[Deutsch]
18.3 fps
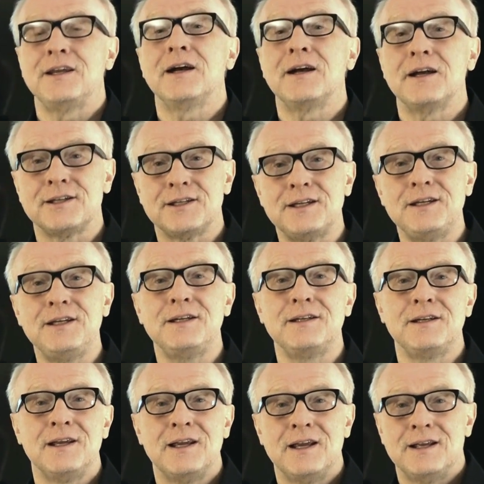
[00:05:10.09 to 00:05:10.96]

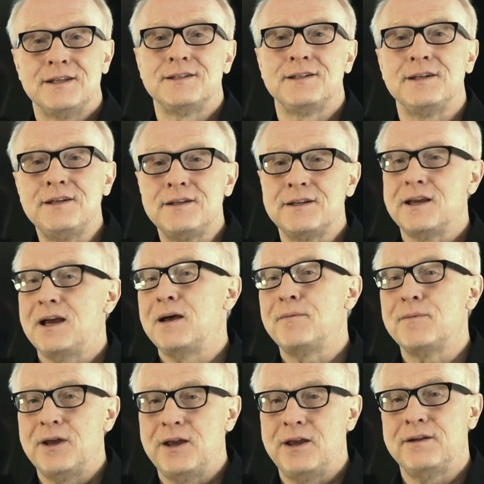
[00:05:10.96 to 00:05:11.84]
Hierarchien sind
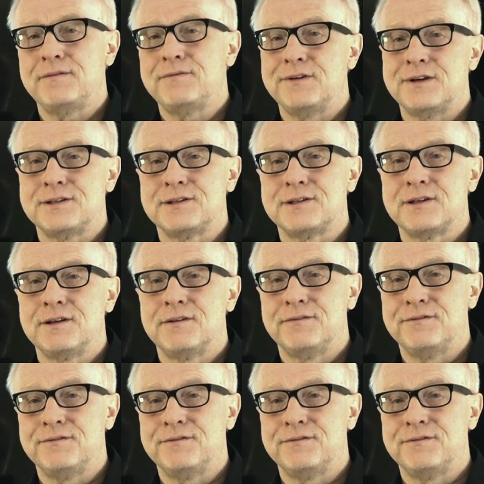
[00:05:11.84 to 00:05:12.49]
aber etwas,